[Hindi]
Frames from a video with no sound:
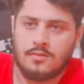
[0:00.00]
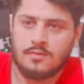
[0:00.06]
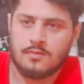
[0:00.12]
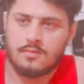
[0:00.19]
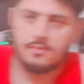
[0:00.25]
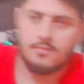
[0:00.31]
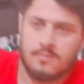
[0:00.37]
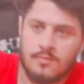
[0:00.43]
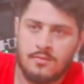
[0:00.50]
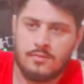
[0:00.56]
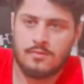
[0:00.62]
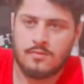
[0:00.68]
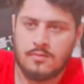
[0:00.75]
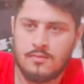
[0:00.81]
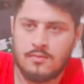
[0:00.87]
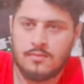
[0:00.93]
अब तुझे भी
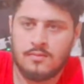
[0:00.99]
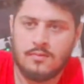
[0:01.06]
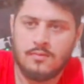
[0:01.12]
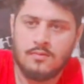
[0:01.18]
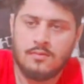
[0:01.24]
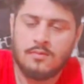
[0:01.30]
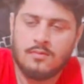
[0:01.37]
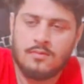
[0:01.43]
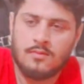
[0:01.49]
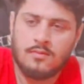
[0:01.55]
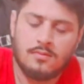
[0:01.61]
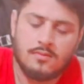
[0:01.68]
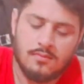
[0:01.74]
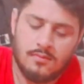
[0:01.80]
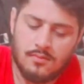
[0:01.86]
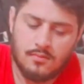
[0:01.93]
पान पसंद है
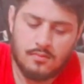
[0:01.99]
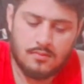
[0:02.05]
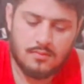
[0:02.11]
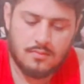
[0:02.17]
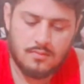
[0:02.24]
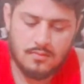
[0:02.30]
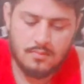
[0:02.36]
हम्म।